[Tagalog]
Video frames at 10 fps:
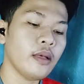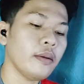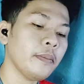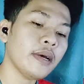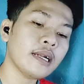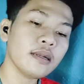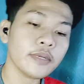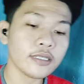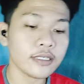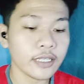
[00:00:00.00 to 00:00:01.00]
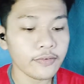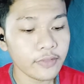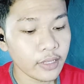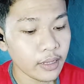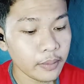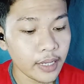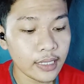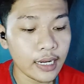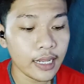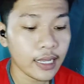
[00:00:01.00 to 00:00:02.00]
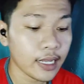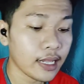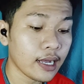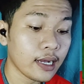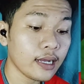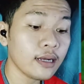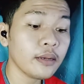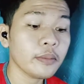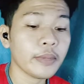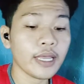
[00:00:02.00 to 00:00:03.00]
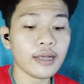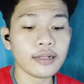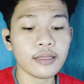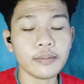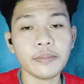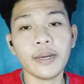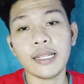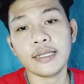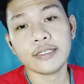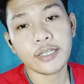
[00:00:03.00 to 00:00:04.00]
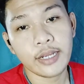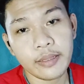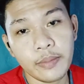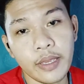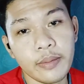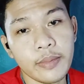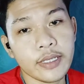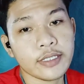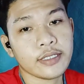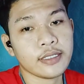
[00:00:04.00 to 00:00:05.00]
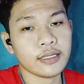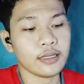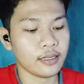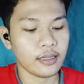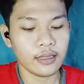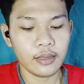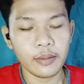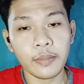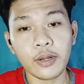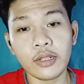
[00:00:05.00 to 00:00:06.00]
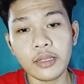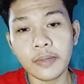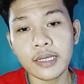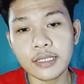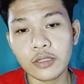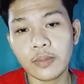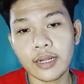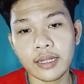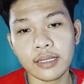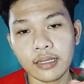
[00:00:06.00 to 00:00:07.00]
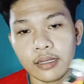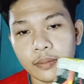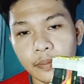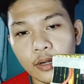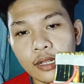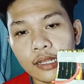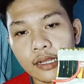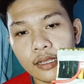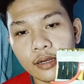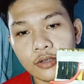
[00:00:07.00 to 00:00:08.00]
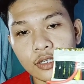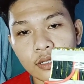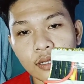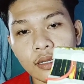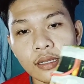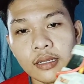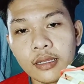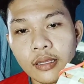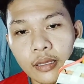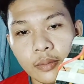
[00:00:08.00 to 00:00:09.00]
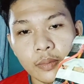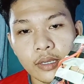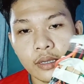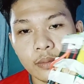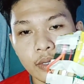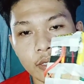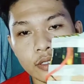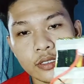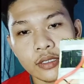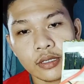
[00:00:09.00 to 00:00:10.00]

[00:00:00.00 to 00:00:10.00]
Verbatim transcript: para naman sa safety ng battery ay kailangan may active balancer at BMS pero hindi pa kasi dumarating. Pero lalagyan ko siya ng BMS.